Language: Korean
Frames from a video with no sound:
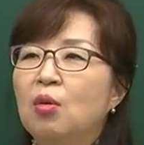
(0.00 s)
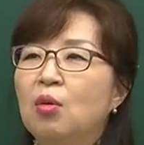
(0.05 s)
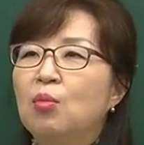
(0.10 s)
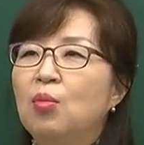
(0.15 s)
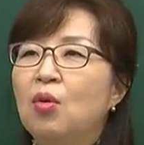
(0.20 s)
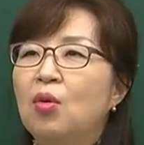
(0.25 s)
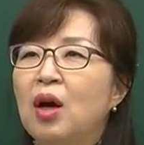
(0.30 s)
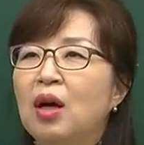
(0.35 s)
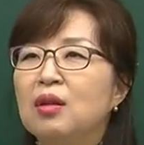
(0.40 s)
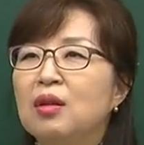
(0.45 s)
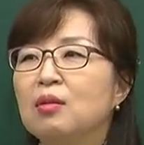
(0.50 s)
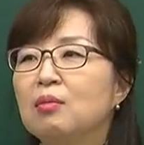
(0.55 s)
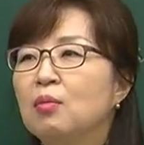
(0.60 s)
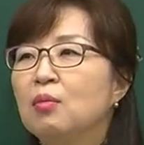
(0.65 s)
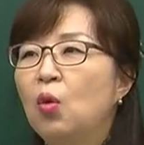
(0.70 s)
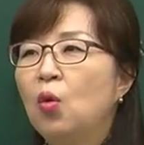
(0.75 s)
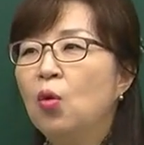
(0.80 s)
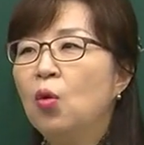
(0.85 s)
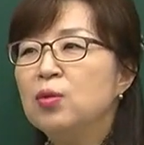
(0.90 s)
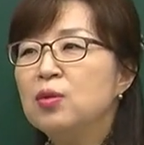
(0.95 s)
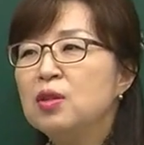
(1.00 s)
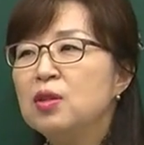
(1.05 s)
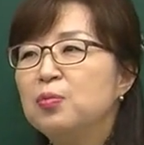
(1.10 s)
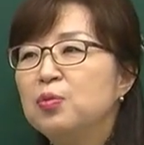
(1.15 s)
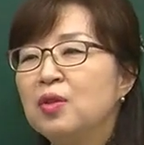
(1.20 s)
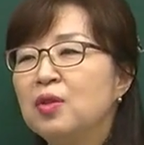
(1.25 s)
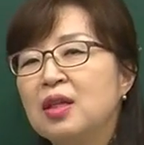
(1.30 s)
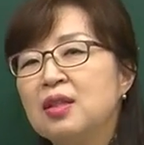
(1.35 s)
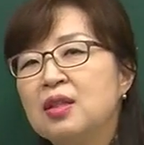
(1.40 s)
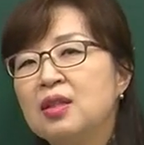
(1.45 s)
뭐 한뭐 뭐 5분,
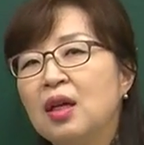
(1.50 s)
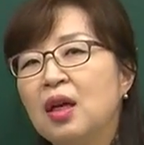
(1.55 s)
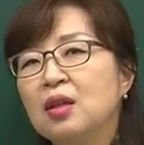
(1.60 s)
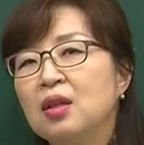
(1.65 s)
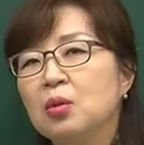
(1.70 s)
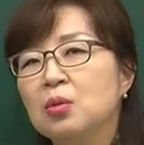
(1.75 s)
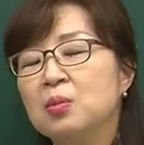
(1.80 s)
10분, 1시간